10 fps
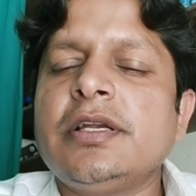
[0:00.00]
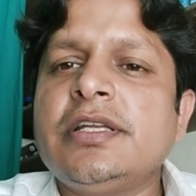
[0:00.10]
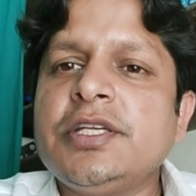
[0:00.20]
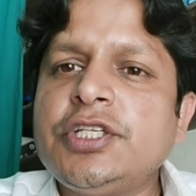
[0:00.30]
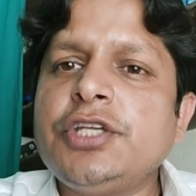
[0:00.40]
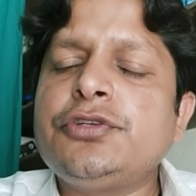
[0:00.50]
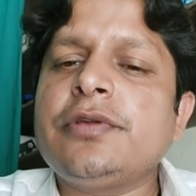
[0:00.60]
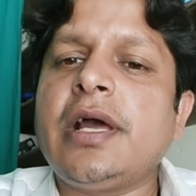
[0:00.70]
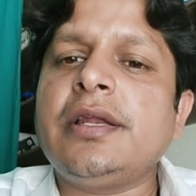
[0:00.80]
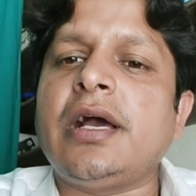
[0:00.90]

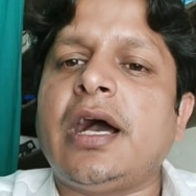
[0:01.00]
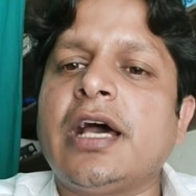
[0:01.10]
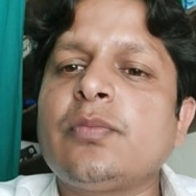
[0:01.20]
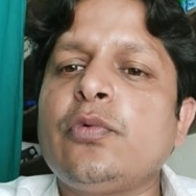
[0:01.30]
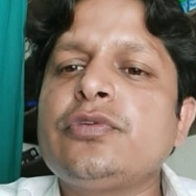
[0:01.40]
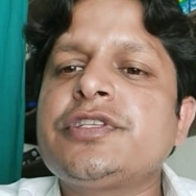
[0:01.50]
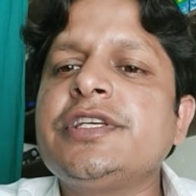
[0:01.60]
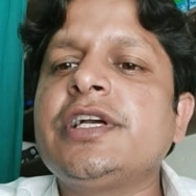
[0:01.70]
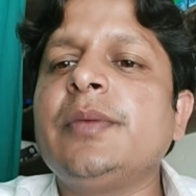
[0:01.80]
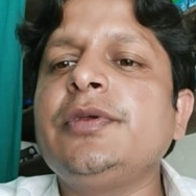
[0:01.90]
टेस्टेस्टोरान हार्मोन्स की
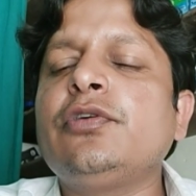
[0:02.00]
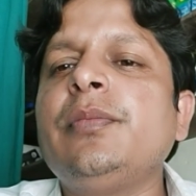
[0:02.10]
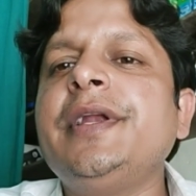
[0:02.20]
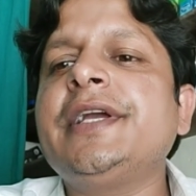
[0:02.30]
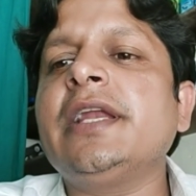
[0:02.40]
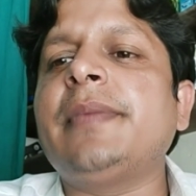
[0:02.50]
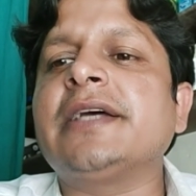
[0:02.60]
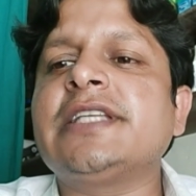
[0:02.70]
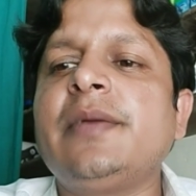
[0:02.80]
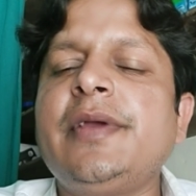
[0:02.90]
कमी को मेडिकल
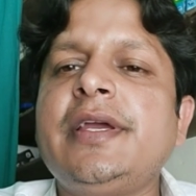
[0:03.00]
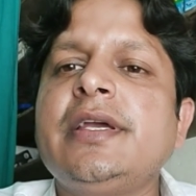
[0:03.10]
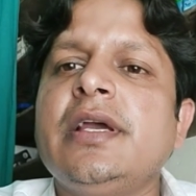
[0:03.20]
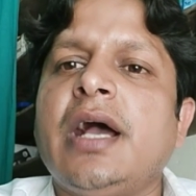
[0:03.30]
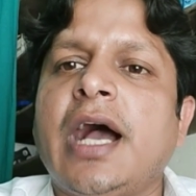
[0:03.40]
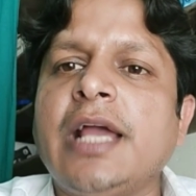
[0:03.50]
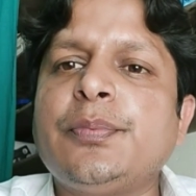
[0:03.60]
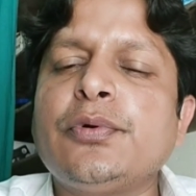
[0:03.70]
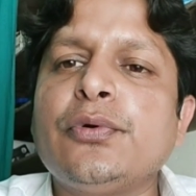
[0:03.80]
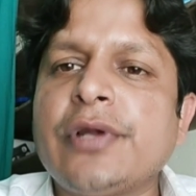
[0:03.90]
भाषा में
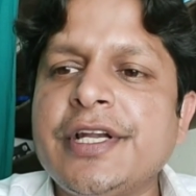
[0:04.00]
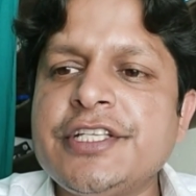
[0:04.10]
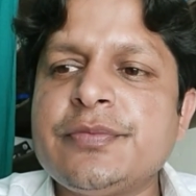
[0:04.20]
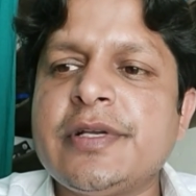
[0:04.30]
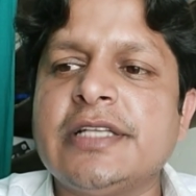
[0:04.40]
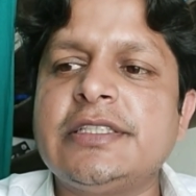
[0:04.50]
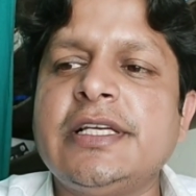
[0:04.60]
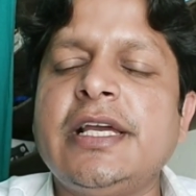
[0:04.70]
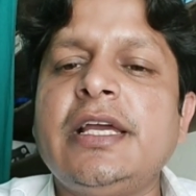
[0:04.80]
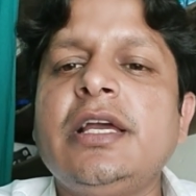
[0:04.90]
हाइपोगोनाडिज्म कहते
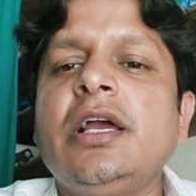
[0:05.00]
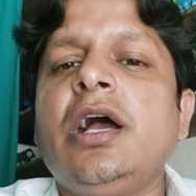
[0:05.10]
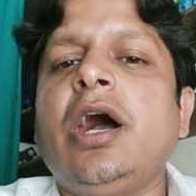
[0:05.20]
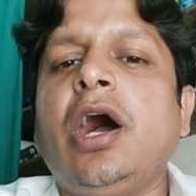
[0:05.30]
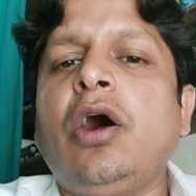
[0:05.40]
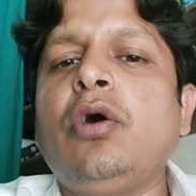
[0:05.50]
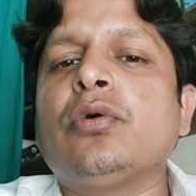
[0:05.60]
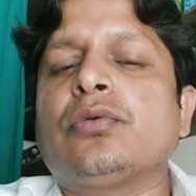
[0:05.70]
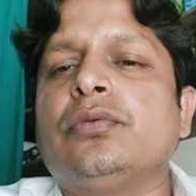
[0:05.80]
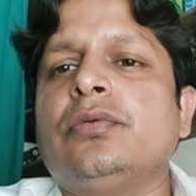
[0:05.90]
हैं
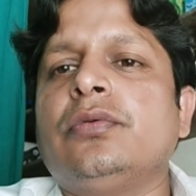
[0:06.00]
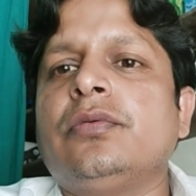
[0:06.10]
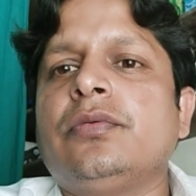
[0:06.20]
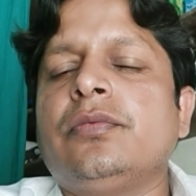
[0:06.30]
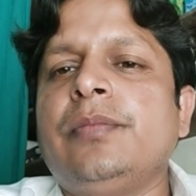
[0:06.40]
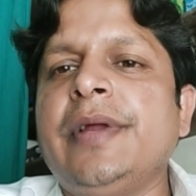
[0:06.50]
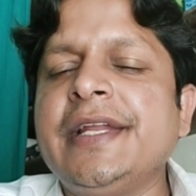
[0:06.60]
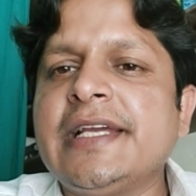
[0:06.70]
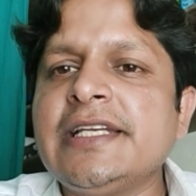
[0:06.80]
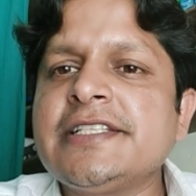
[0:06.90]
और
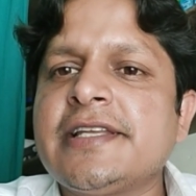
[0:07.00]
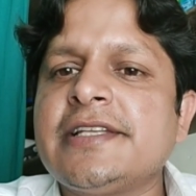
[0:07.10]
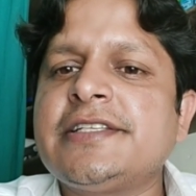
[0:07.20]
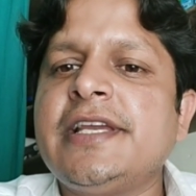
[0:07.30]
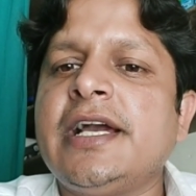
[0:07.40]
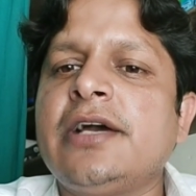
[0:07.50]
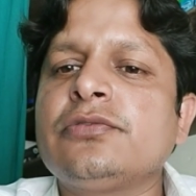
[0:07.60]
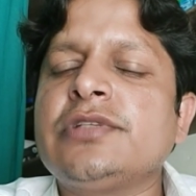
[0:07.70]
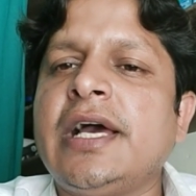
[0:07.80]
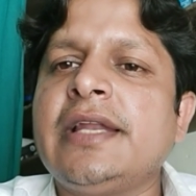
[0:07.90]
मेडिकल रिसर्च के
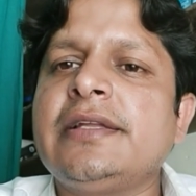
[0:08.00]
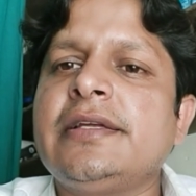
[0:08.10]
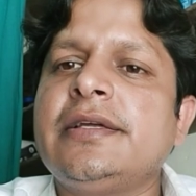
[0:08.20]
अनुसार